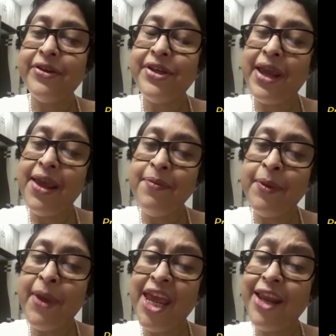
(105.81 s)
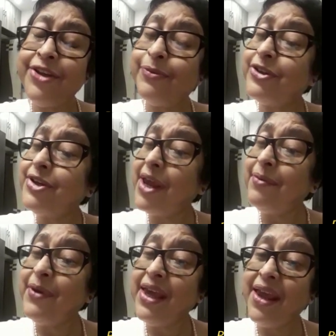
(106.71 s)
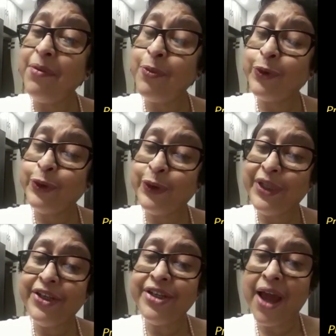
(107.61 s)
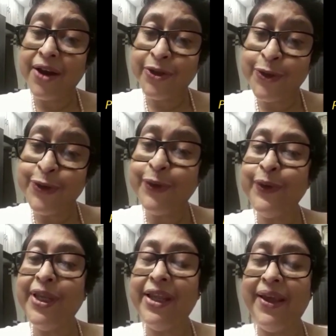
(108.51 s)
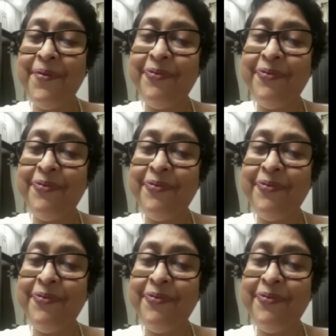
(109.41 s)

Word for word: সেই বিয়ের সেই বিয়ের পদ্ধতি সারটুকু নিয়ে